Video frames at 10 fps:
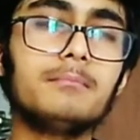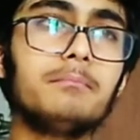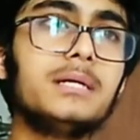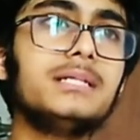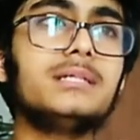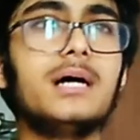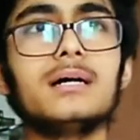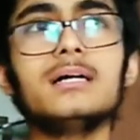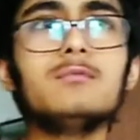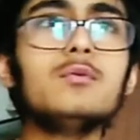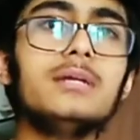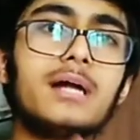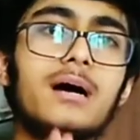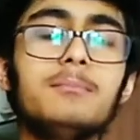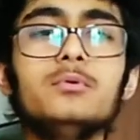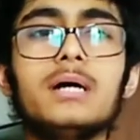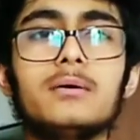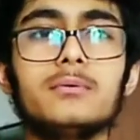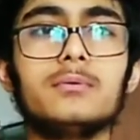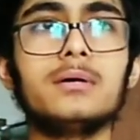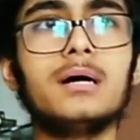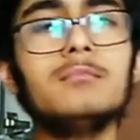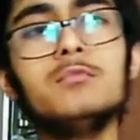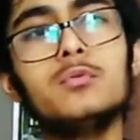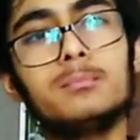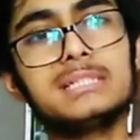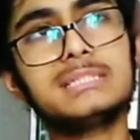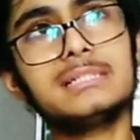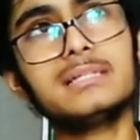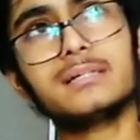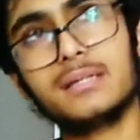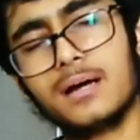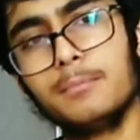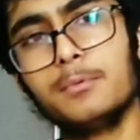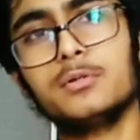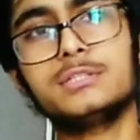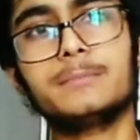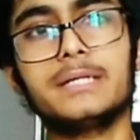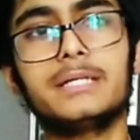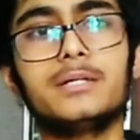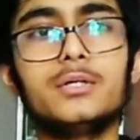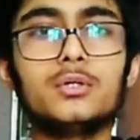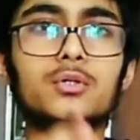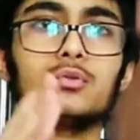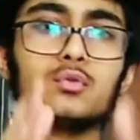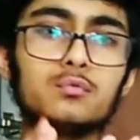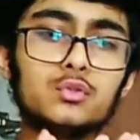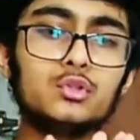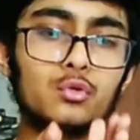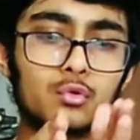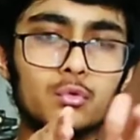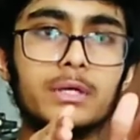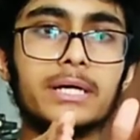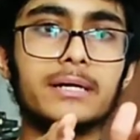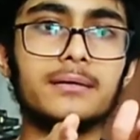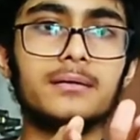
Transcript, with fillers: पर अगर वो ना पूरा हो हम वो मंजिल तक ना पहुंच पाए तो वो जो रोड है